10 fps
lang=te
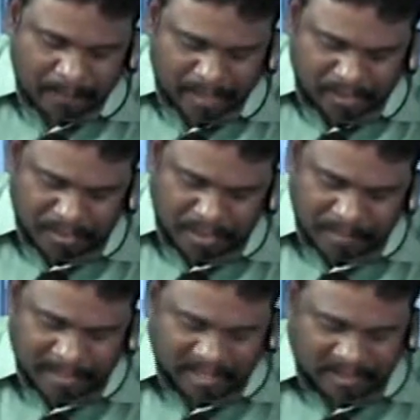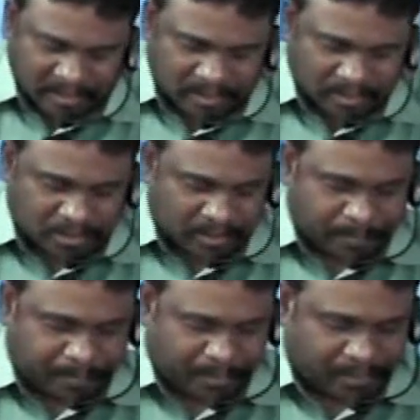పెట్టుకొని మన అతనితో
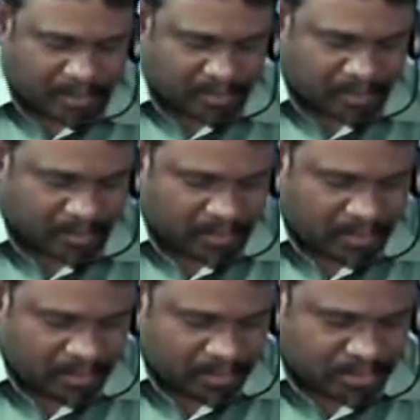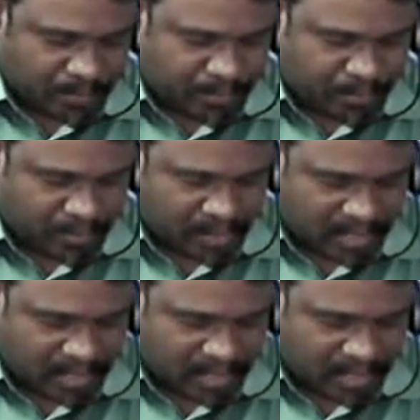చెప్పుటకు చెప్పుకు